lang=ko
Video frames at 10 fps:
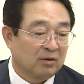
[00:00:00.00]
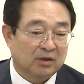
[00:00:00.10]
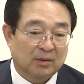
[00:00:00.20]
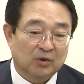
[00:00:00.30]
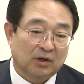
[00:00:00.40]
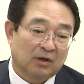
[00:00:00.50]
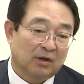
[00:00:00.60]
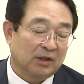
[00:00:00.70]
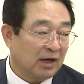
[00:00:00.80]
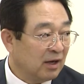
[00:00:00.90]
그러다
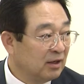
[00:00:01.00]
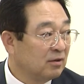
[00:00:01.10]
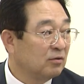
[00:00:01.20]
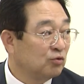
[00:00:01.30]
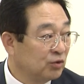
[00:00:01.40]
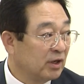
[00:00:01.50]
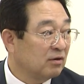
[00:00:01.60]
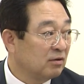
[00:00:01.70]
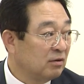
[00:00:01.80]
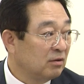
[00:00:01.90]
보니까 다리를 두
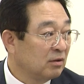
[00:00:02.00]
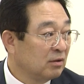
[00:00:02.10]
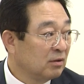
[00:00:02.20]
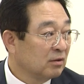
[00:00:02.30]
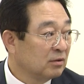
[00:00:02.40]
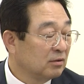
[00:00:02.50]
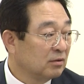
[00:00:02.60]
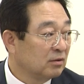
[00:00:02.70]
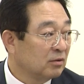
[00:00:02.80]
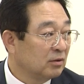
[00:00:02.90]
개를
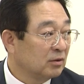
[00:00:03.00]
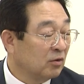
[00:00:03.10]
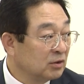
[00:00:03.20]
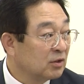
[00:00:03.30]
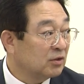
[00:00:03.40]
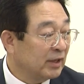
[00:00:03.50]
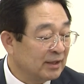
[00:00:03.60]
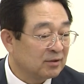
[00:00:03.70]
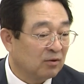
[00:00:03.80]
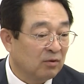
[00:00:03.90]
그 건설을
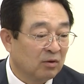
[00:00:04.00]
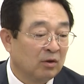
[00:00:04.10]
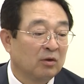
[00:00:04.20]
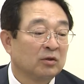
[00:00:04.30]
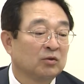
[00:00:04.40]
해서 음.